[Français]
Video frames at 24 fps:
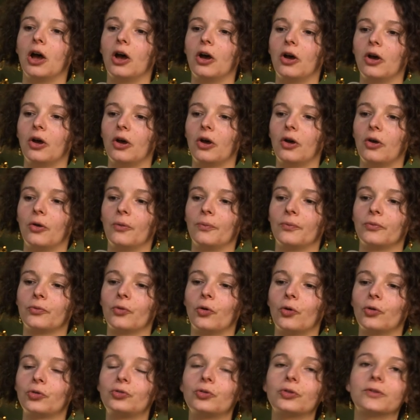
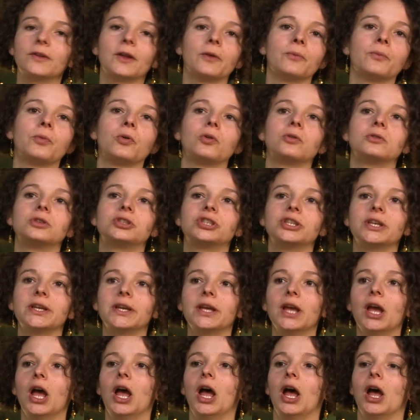euh, autour d'un
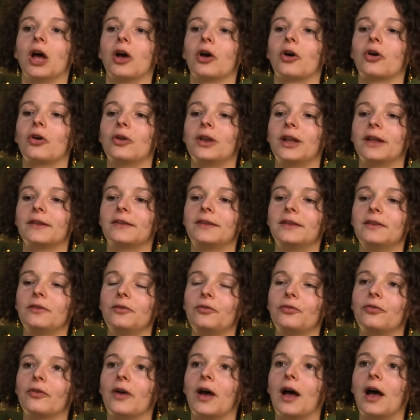projet
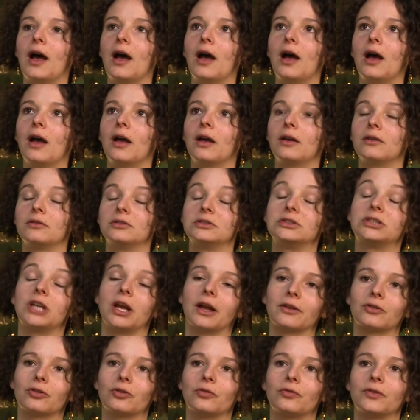relatif à
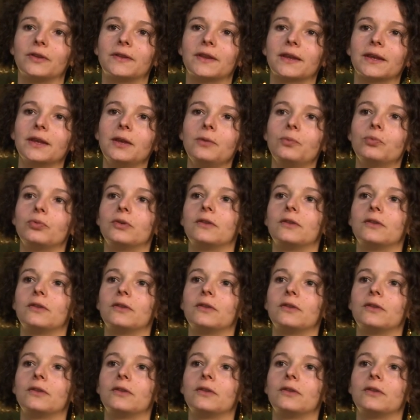Jacques de Vitry,